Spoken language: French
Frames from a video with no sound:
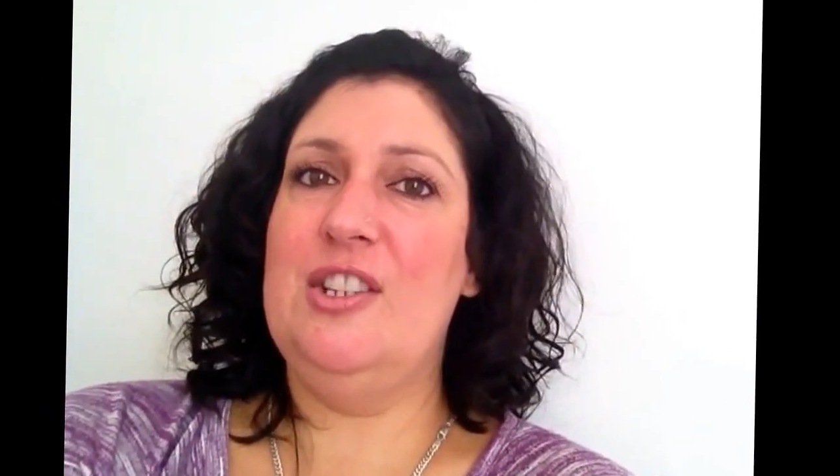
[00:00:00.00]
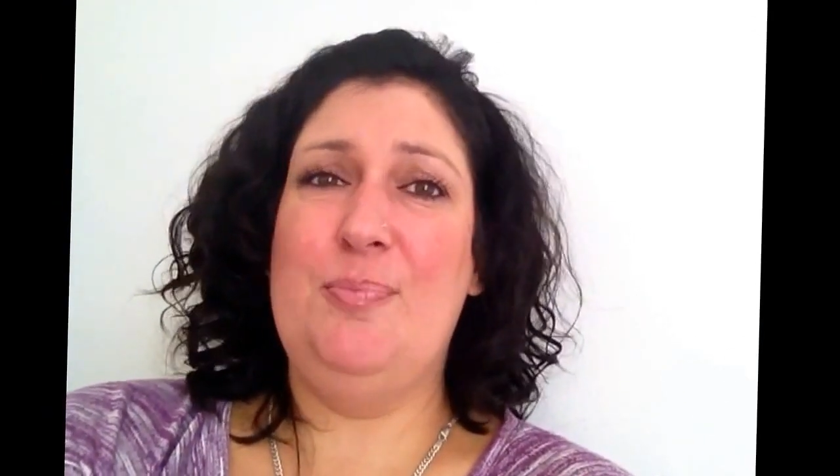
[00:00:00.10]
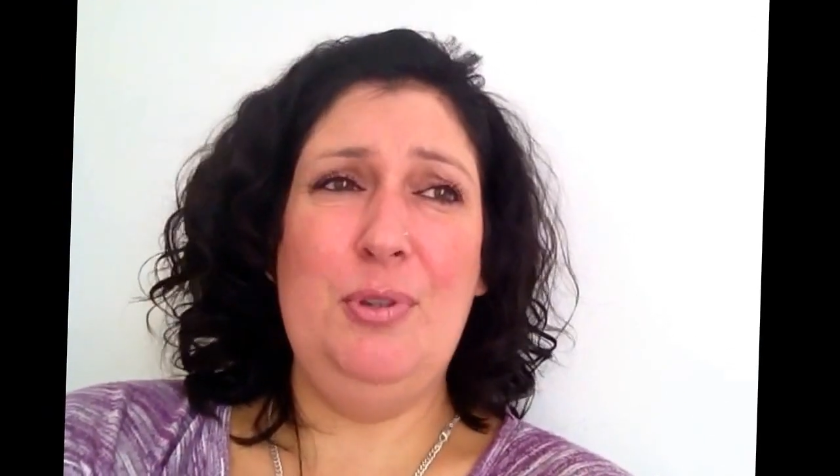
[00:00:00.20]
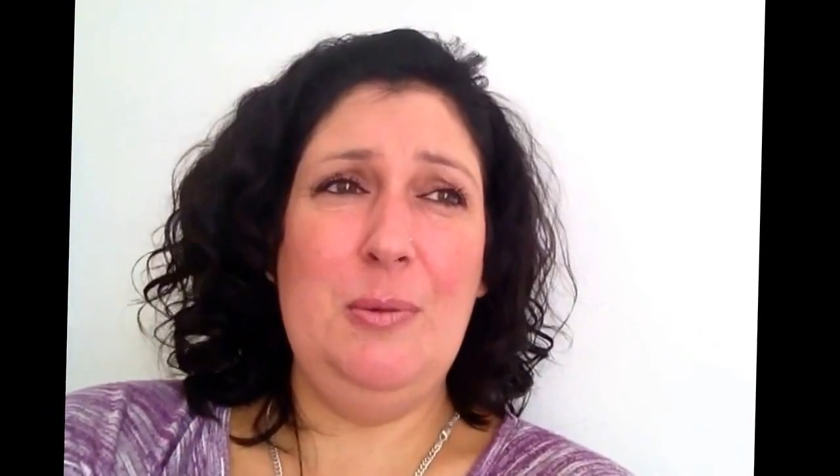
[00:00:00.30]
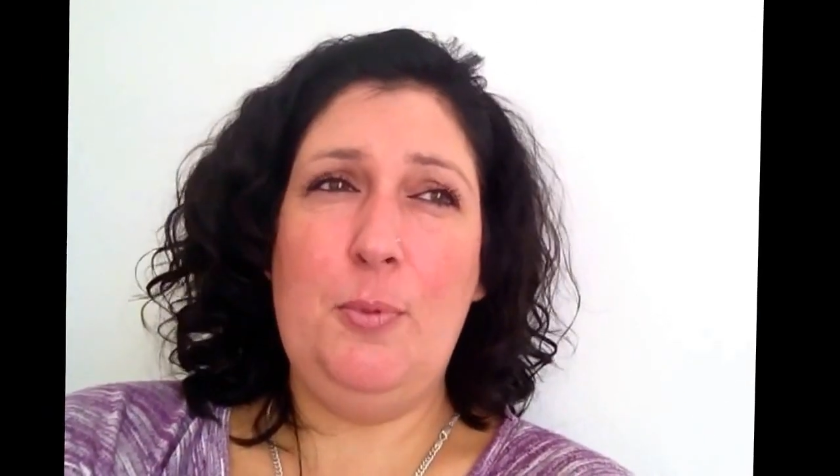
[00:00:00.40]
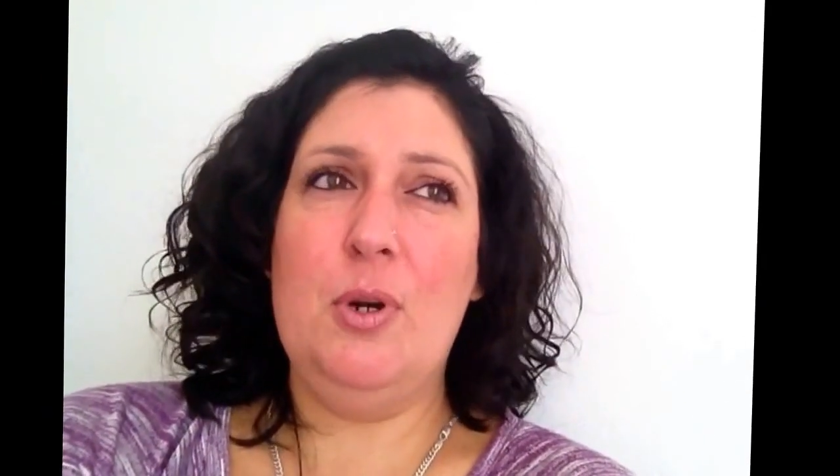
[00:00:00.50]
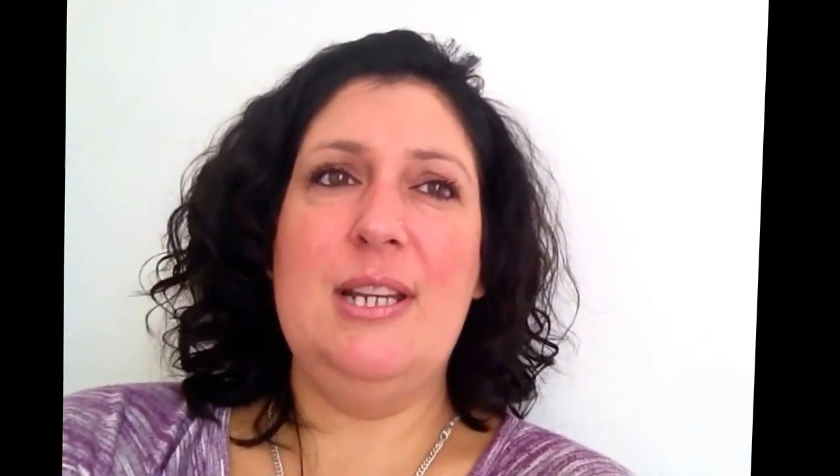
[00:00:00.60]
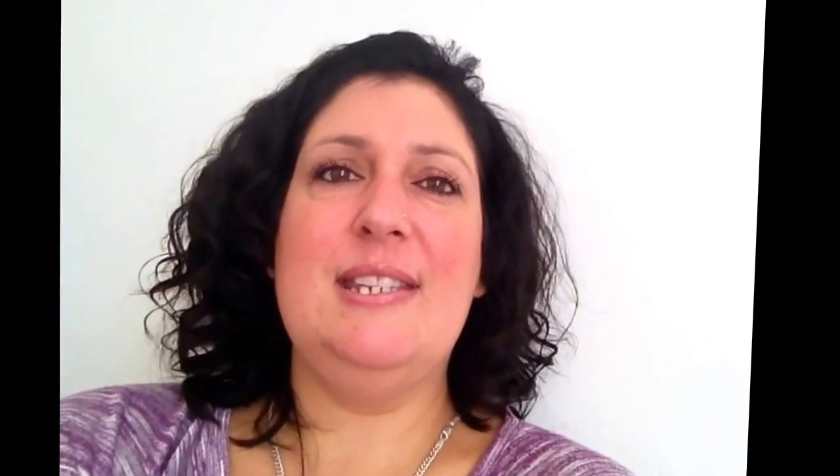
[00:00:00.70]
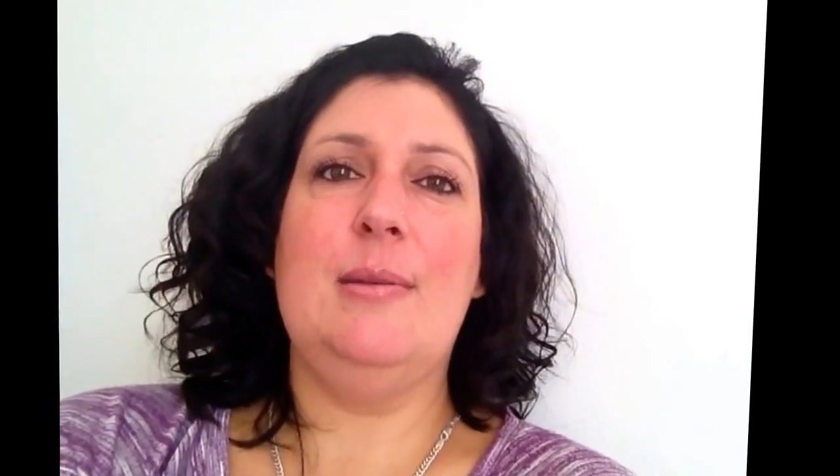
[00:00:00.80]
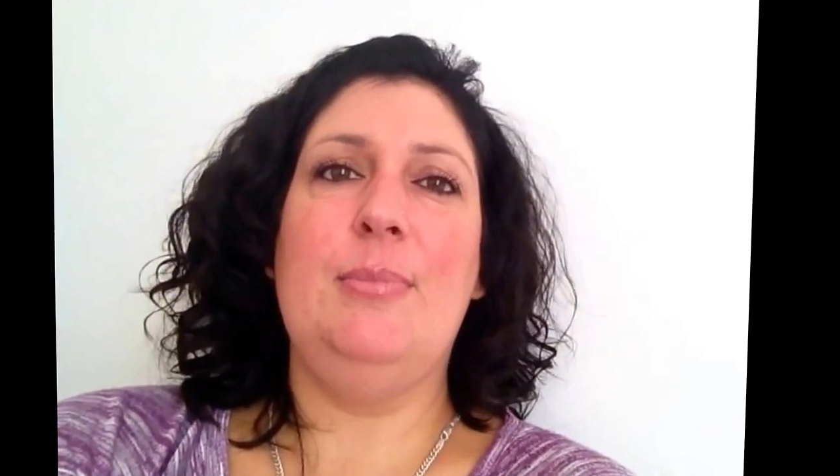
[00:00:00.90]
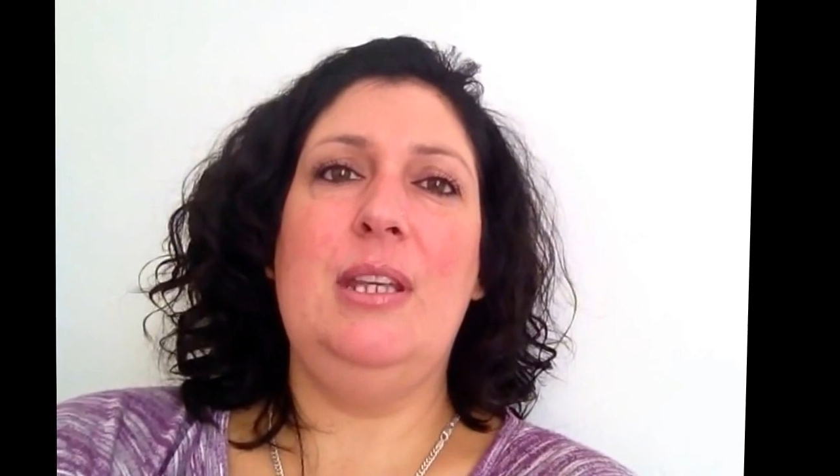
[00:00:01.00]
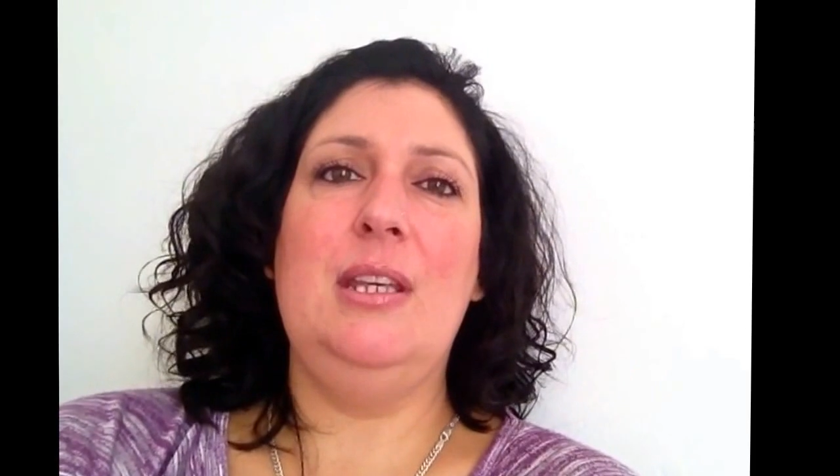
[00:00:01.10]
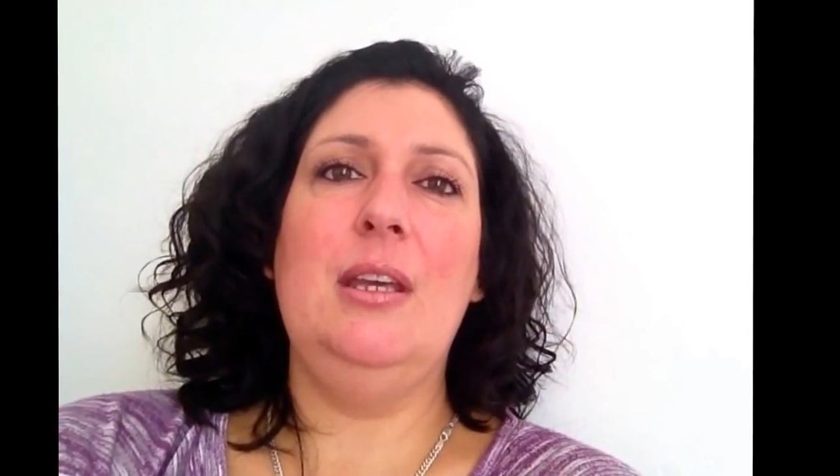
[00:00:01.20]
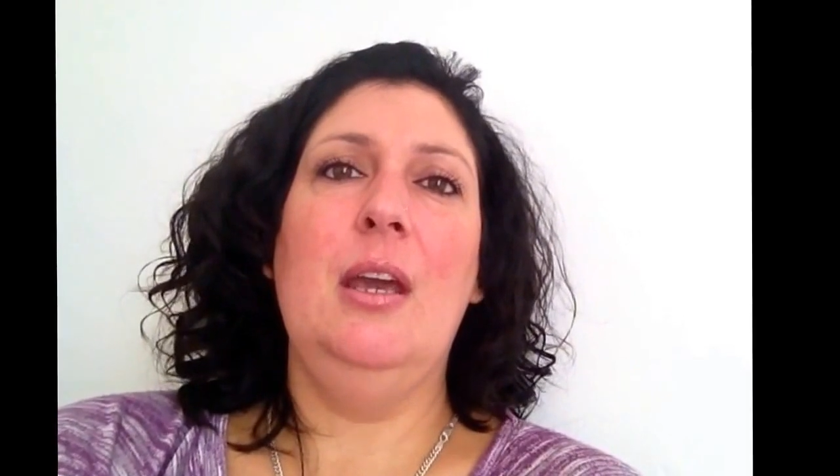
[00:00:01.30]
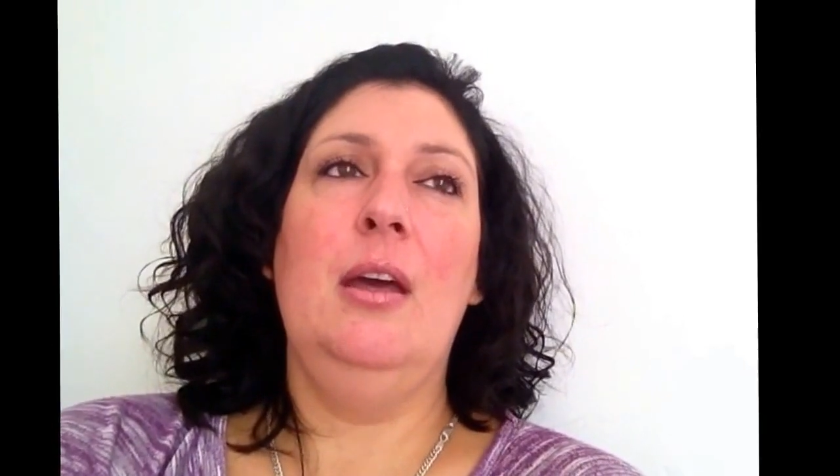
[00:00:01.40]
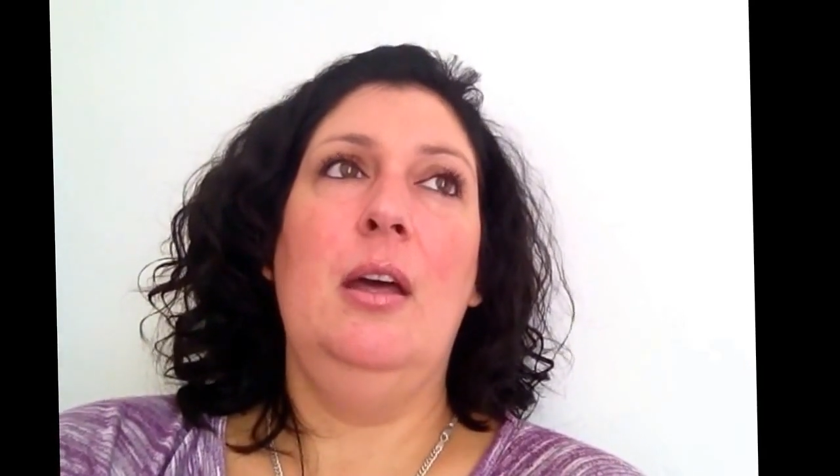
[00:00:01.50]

J'ai plus d'hypoglycémie.